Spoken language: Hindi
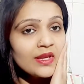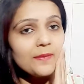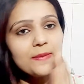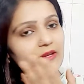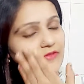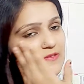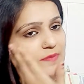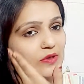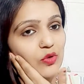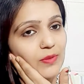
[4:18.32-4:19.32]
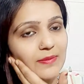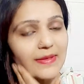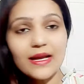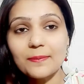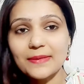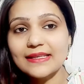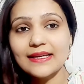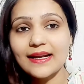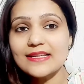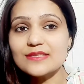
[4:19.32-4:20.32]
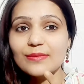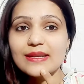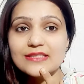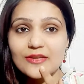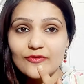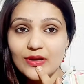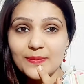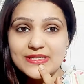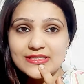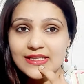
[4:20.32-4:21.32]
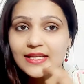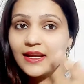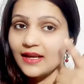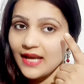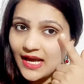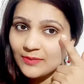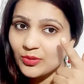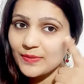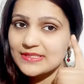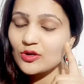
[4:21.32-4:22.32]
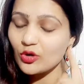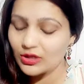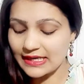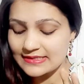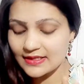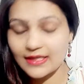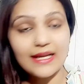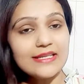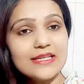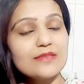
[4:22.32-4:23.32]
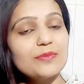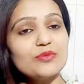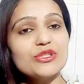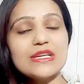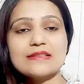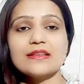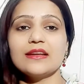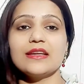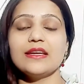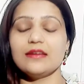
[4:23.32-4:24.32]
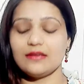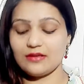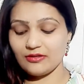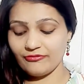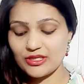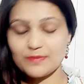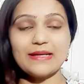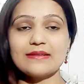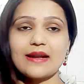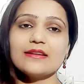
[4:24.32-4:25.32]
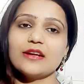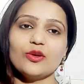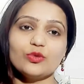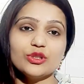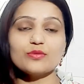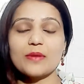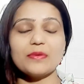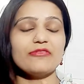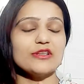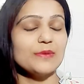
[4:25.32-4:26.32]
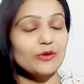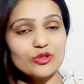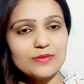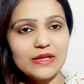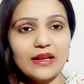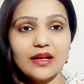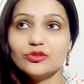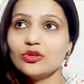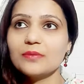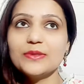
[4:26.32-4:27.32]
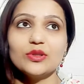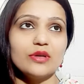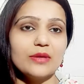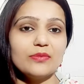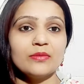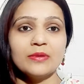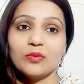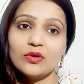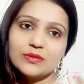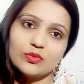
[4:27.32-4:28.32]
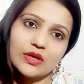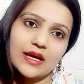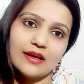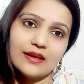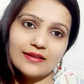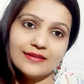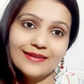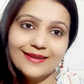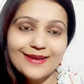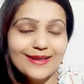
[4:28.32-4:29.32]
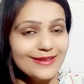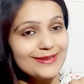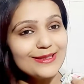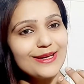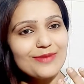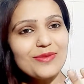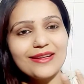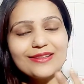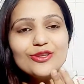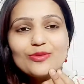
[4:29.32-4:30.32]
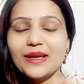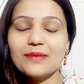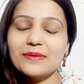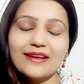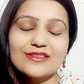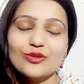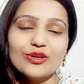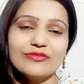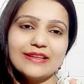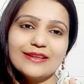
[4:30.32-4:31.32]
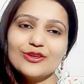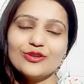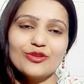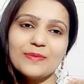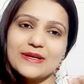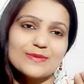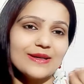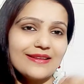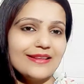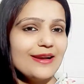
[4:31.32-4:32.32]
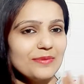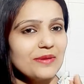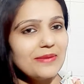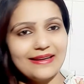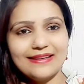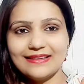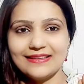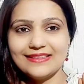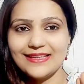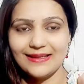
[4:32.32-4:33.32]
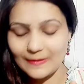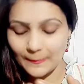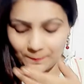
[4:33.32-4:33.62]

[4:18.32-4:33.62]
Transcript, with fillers: मेरे फेस पर कोई भी मेकअप नहीं है गाइस मैंने सिर्फ लिपस्टिक आईब्रो पेंसिल और काजल लगाई है जब भी मुझे इस तरह की फेस पैक ट्राई करने होते हैं तो मैं अपने फेस पर कुछ भी नहीं लगाती और अभी तो गर्मियों में बहुत ही बुरा हाल है इतनी गर्मी लगती है तो मेकअप लगाने से कोई फायदा नहीं क्योंकि वो पाँच मिनट के अंदर आपका बाहर निकल ही आएगा